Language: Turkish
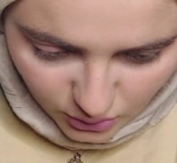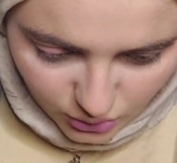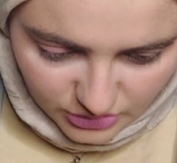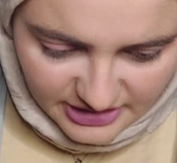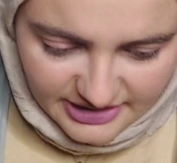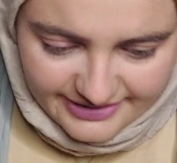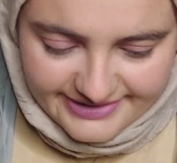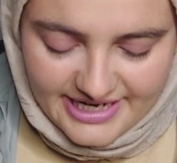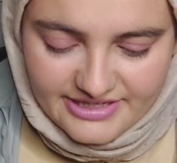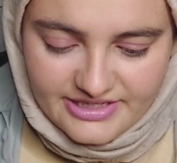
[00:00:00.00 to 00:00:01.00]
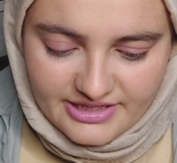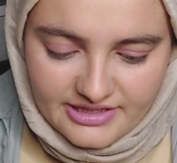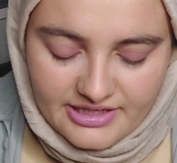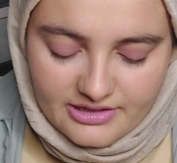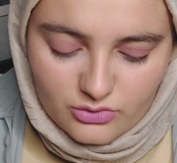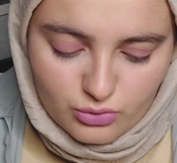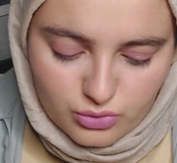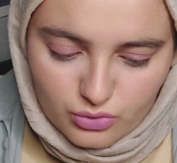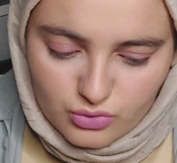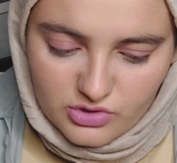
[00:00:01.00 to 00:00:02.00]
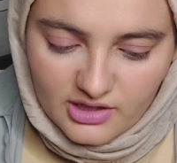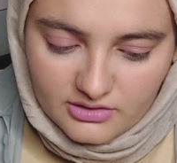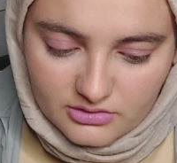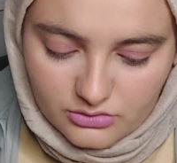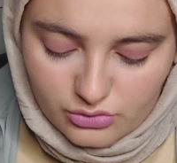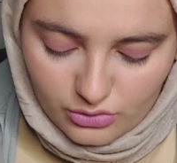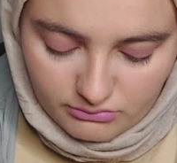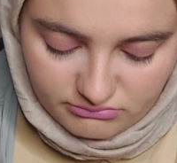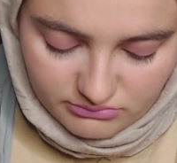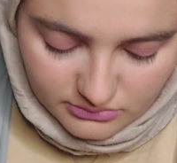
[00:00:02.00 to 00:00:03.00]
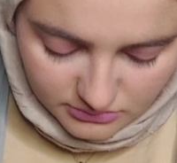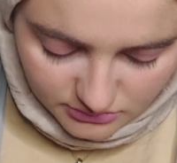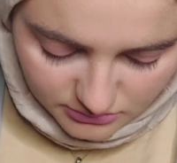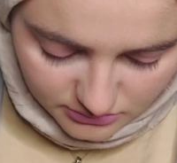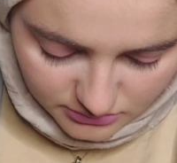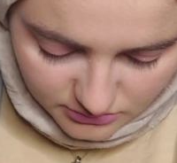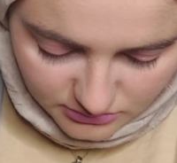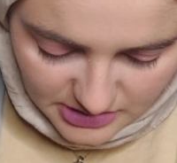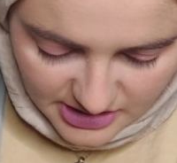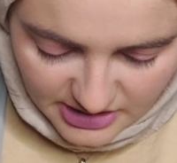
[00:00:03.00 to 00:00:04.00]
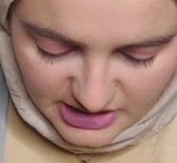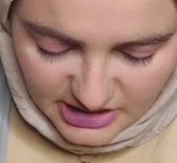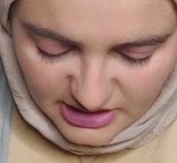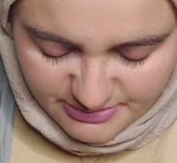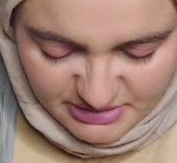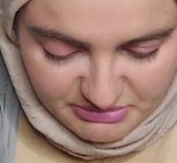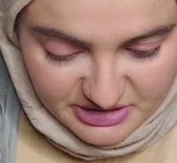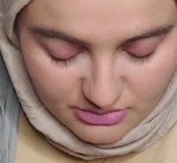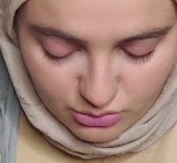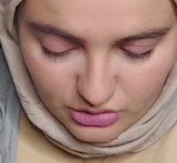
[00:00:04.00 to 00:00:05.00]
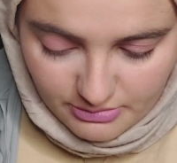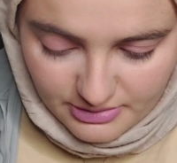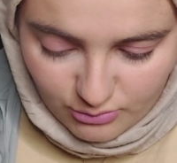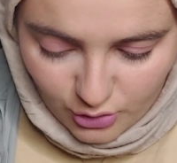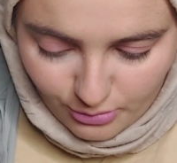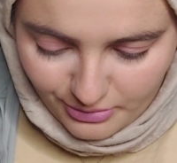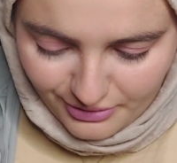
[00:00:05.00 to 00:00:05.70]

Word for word: Olaylar gerçek değildir, kurgusaldır diyor. Hmm. Emin miyiz? Bunu da bilmiyorum.